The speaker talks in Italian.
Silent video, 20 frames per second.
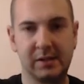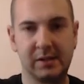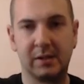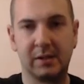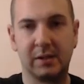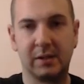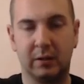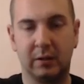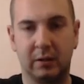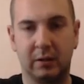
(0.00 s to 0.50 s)

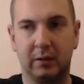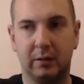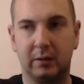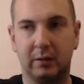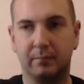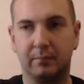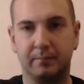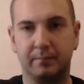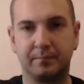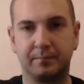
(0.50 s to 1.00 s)

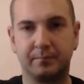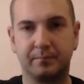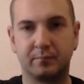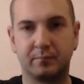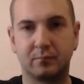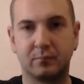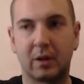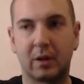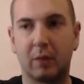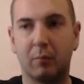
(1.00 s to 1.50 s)
ehm,
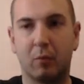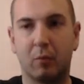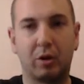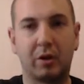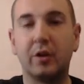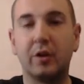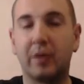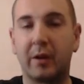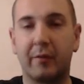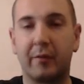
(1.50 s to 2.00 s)
molti
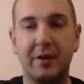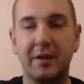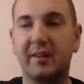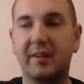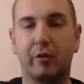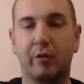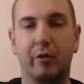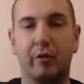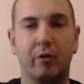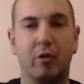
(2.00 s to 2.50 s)
lo
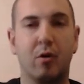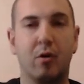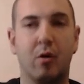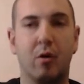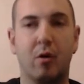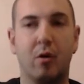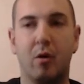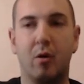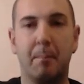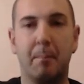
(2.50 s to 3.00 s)

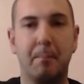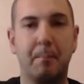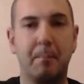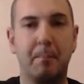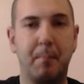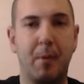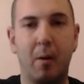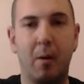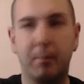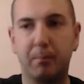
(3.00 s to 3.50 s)
definiscono
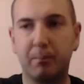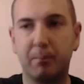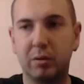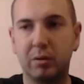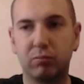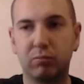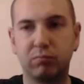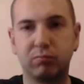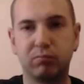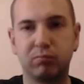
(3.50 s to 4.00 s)
pop.
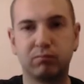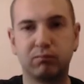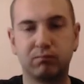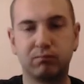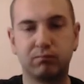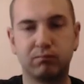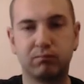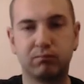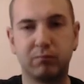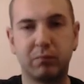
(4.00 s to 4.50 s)

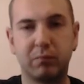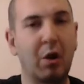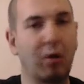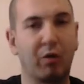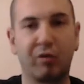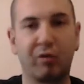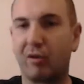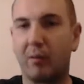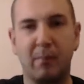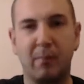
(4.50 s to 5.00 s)
Io non
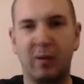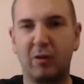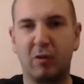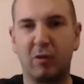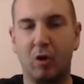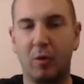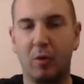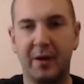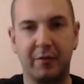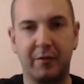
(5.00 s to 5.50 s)
so manco
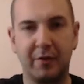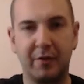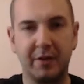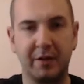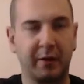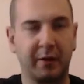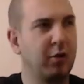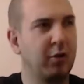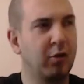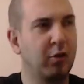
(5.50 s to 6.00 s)
come
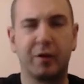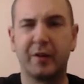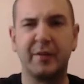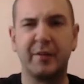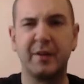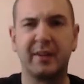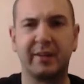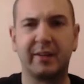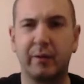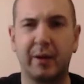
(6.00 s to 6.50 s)
definirlo, io lo
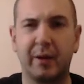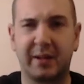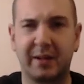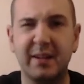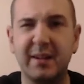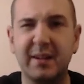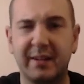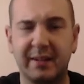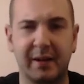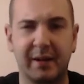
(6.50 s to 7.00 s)
definisco
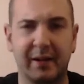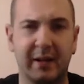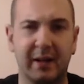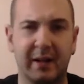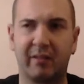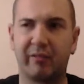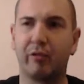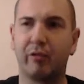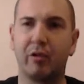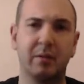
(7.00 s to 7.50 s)
artista,
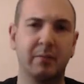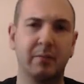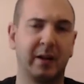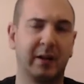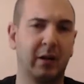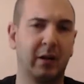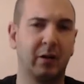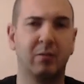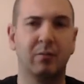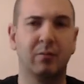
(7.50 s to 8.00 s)
ragazzoli, perché
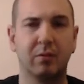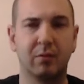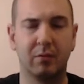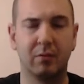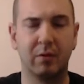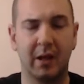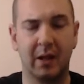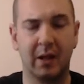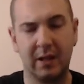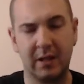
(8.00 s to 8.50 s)

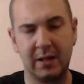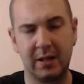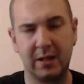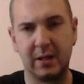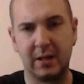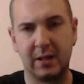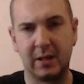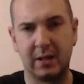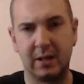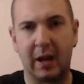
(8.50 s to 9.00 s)
comunque
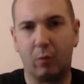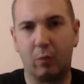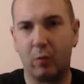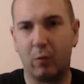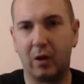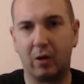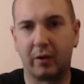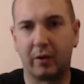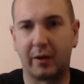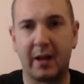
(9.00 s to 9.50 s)
è
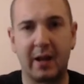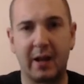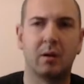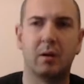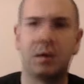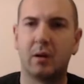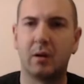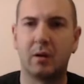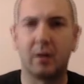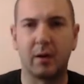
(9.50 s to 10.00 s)
quello che...
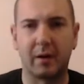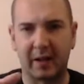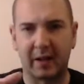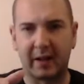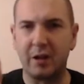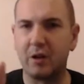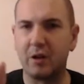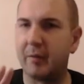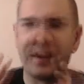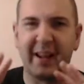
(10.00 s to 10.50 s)
Raga,
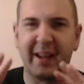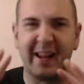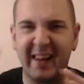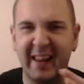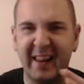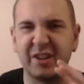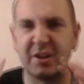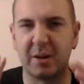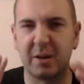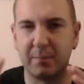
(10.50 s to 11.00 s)
io vado a
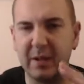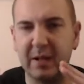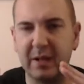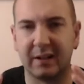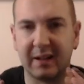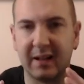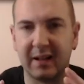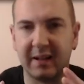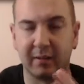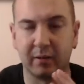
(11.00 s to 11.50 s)
leggermi il
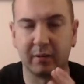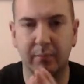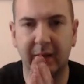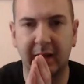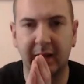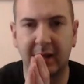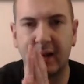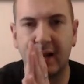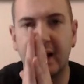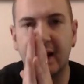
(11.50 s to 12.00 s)
testo
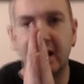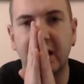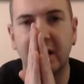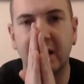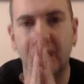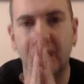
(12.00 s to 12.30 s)
perché Gali